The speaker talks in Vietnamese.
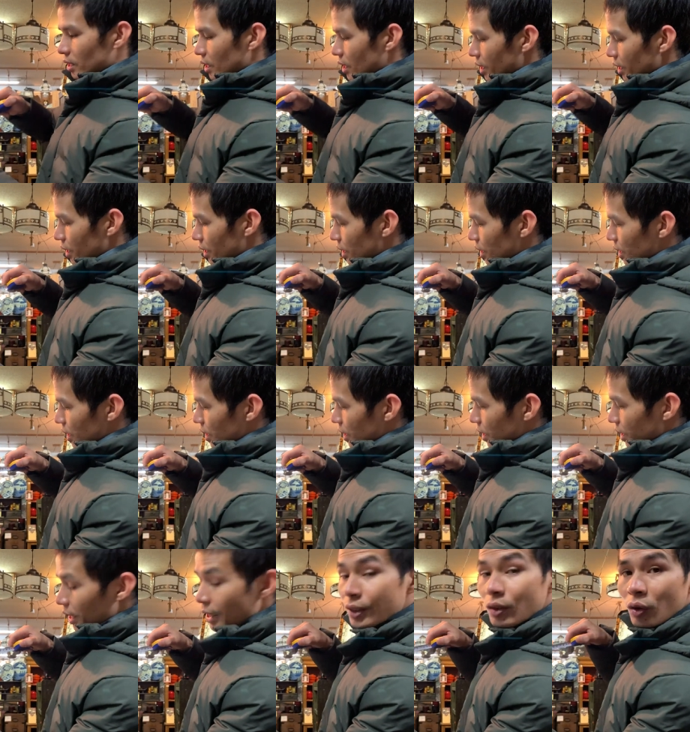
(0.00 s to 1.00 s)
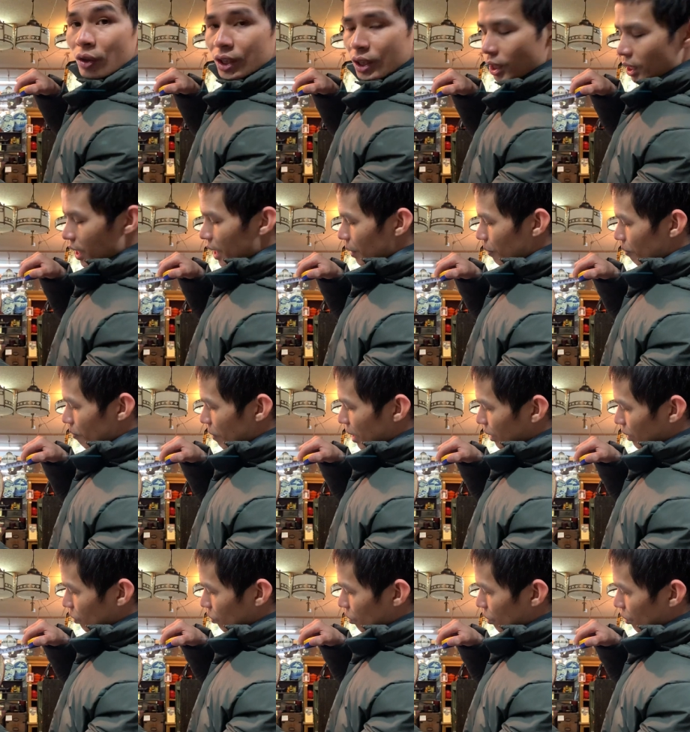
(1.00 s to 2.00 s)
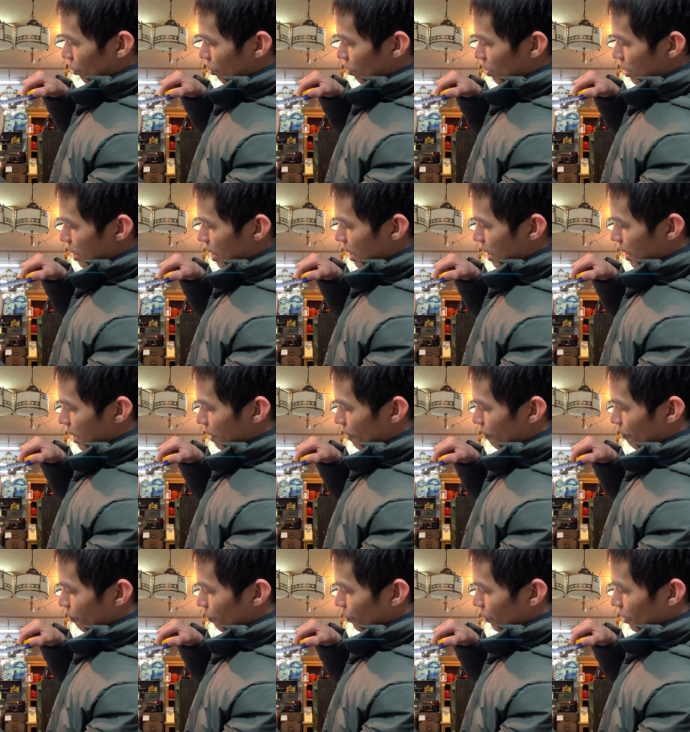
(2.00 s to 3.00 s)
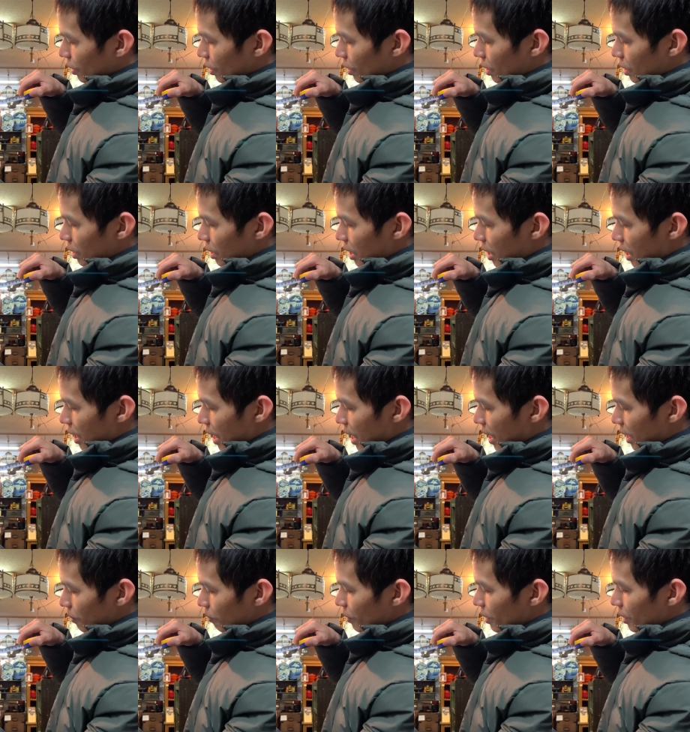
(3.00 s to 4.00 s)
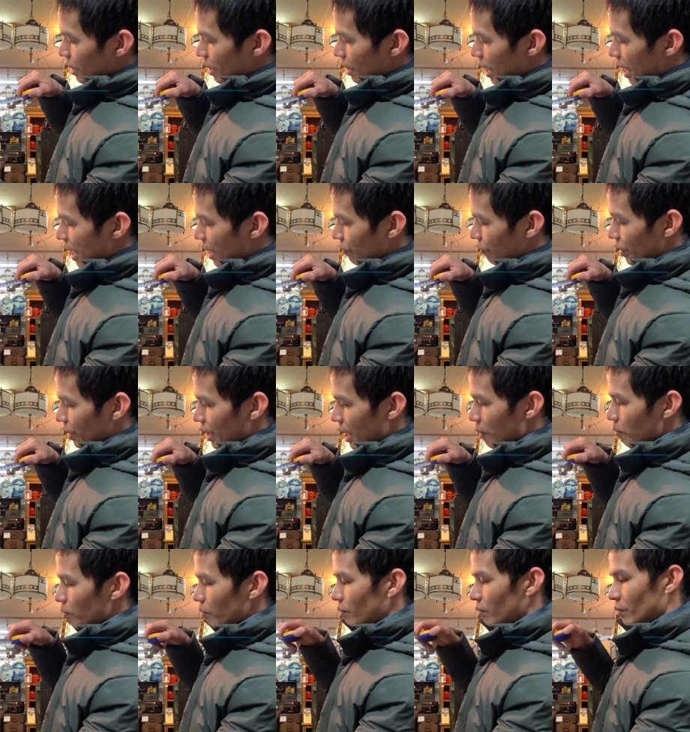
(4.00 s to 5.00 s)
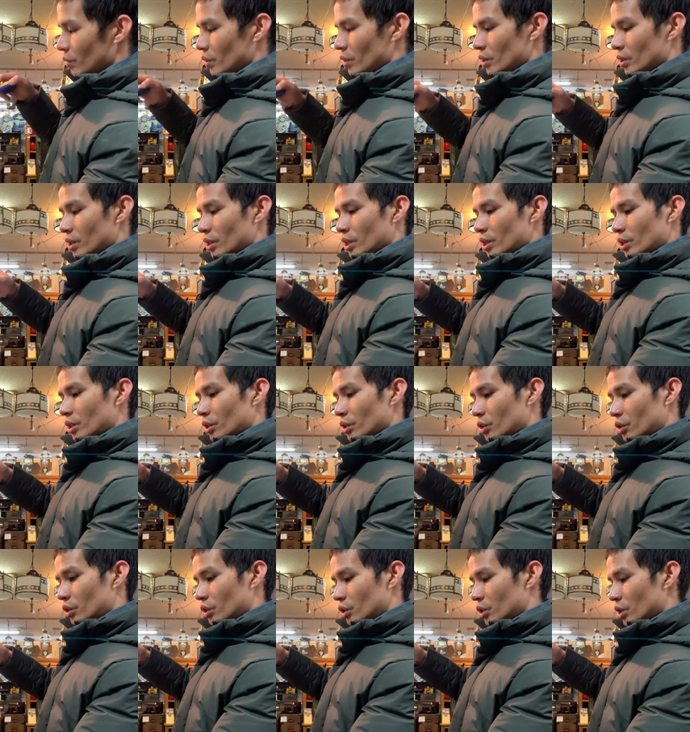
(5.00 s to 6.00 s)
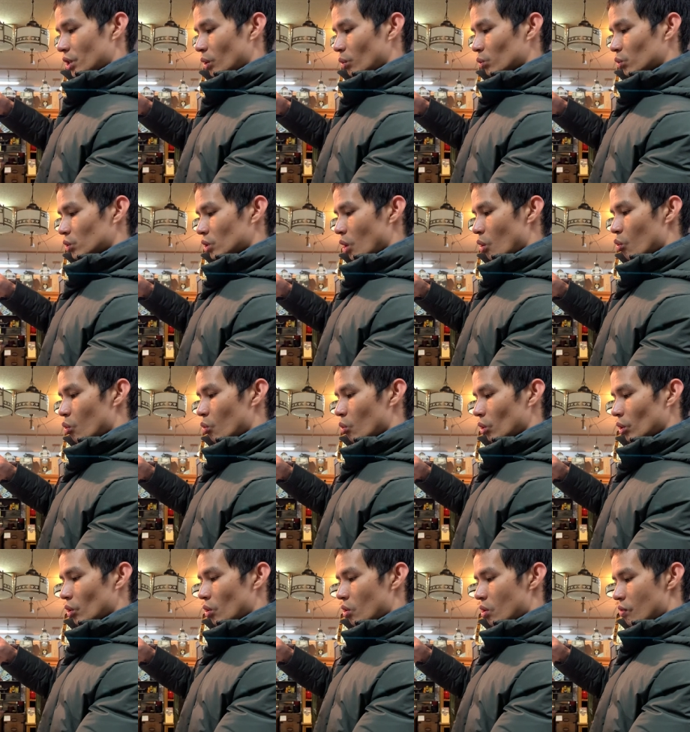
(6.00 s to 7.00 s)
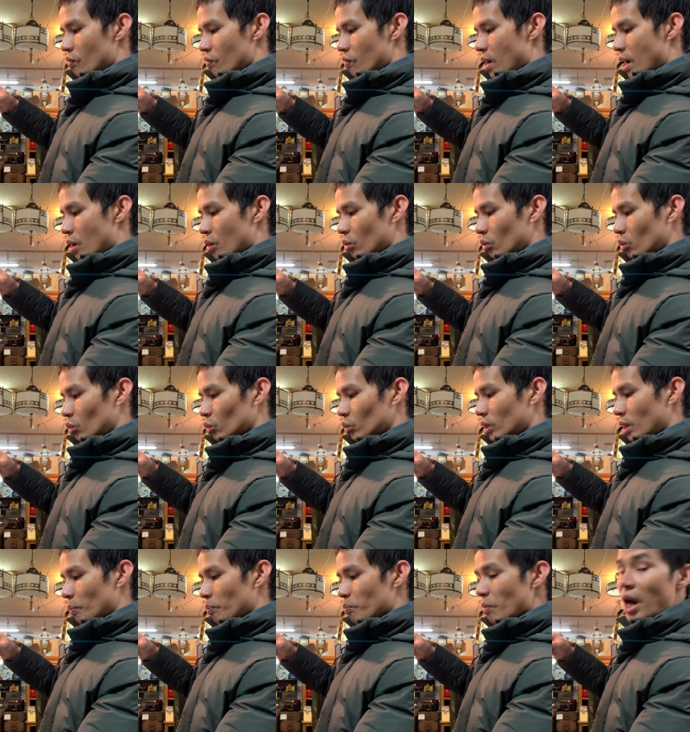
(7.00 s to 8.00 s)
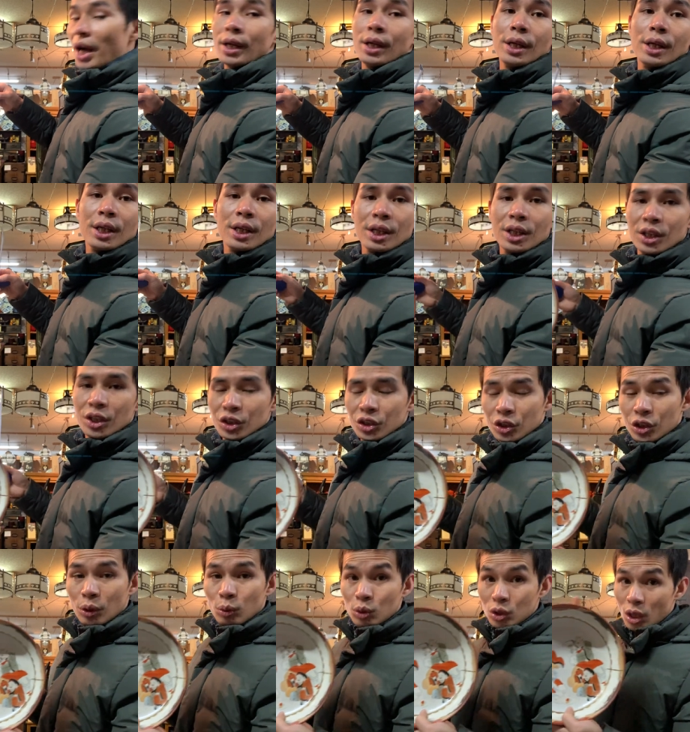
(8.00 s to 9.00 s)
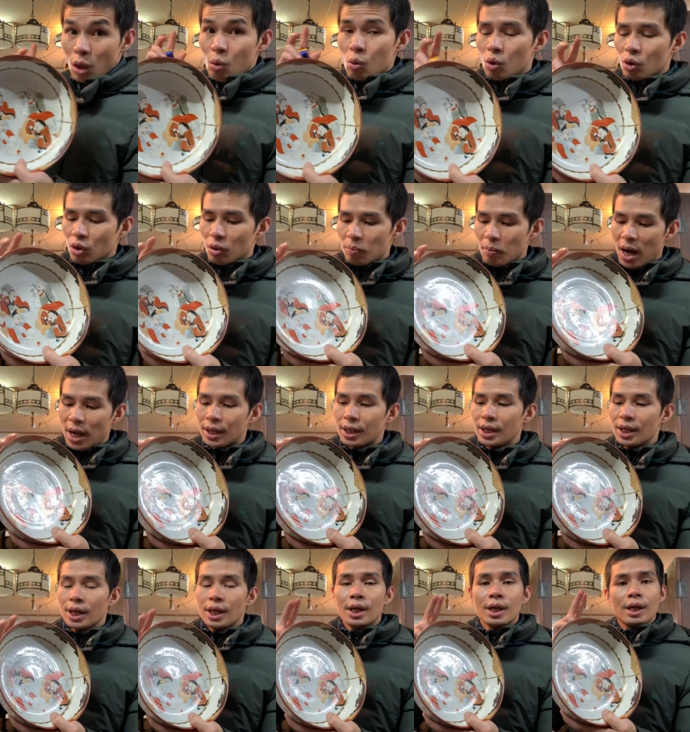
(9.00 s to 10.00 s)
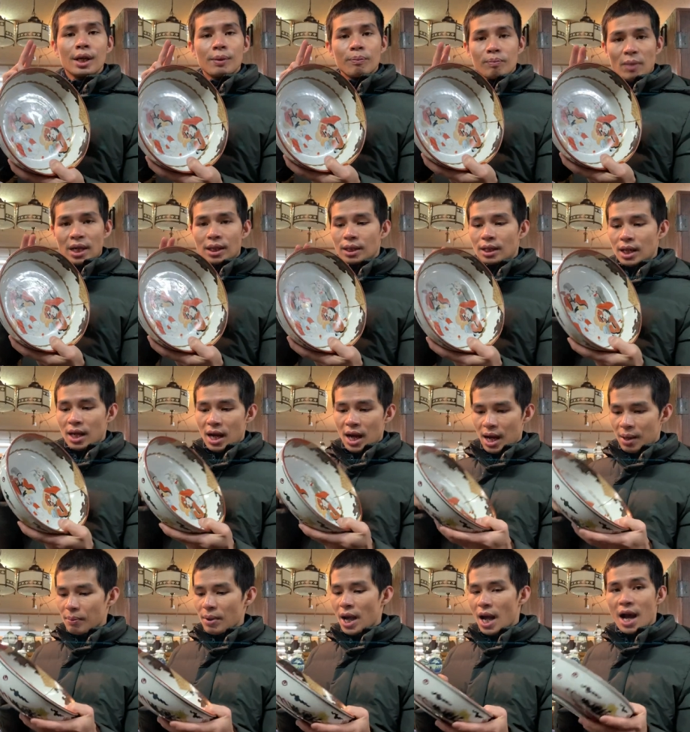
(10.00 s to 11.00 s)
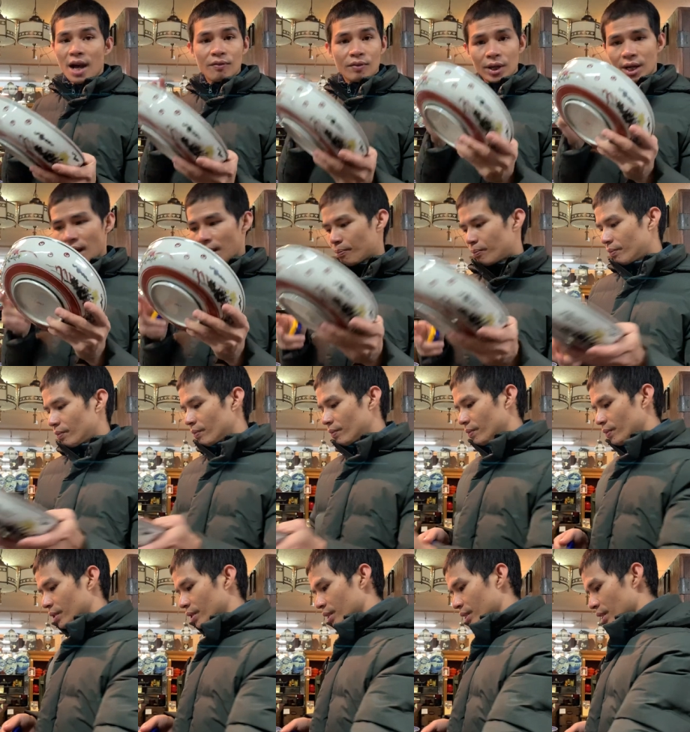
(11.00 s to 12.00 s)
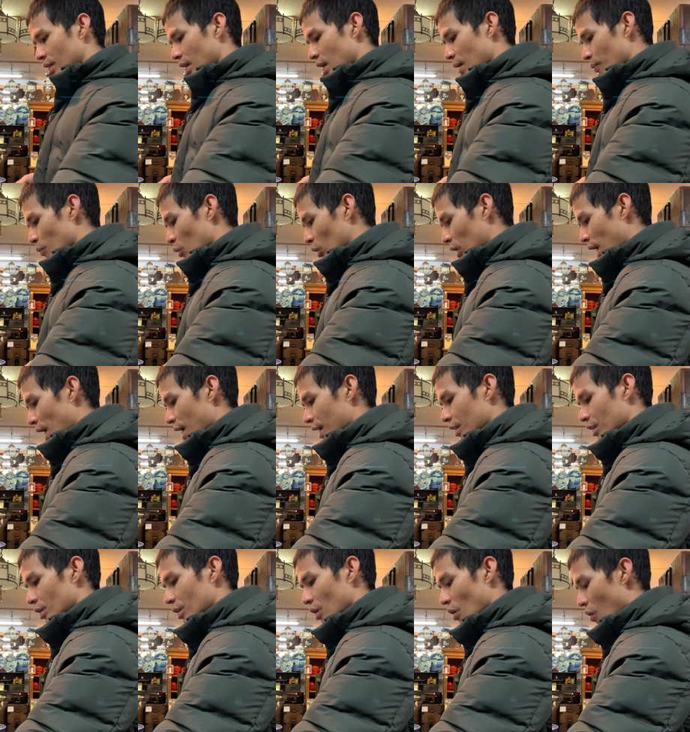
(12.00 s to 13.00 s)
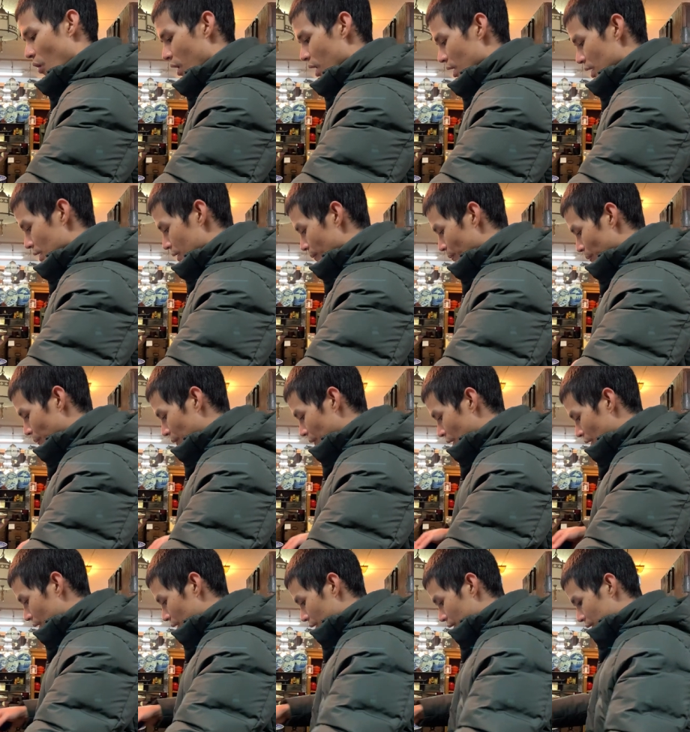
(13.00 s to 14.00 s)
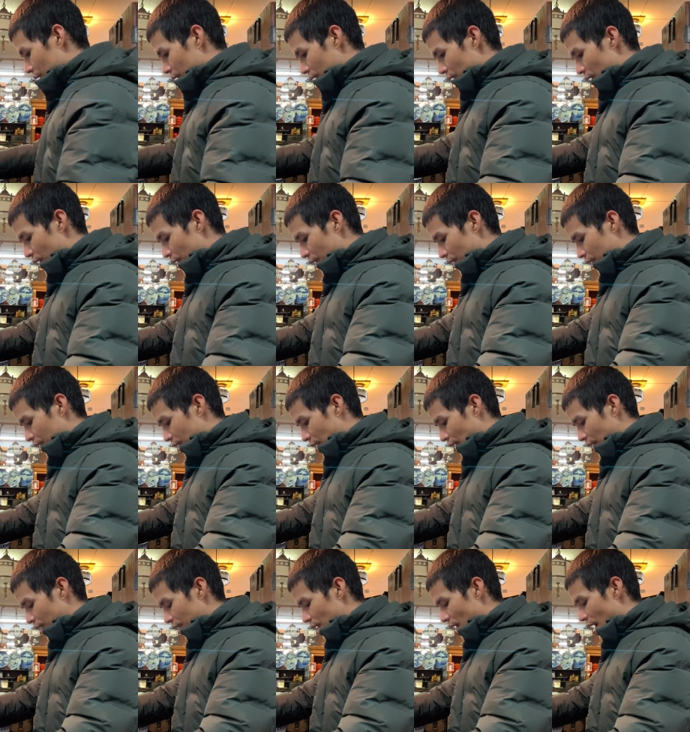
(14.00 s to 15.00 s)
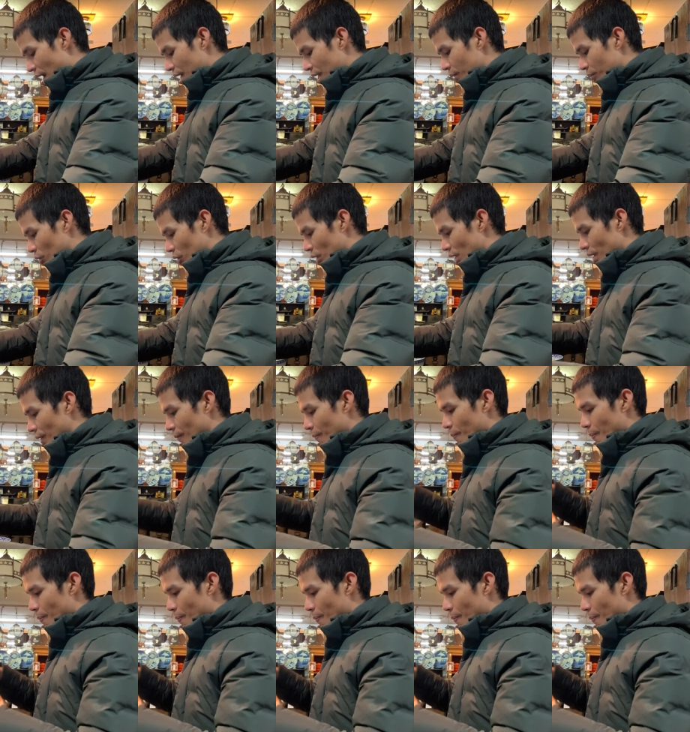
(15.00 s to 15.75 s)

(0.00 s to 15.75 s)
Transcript: đây cái nhỏ nhất này mặt của nó là 22,5 chiều sâu của nó vào độ tầm 7 chiều sâu của nó 7 mặt 22,5 đây là một cái nhỏ đây cái thứ hai đây mọi người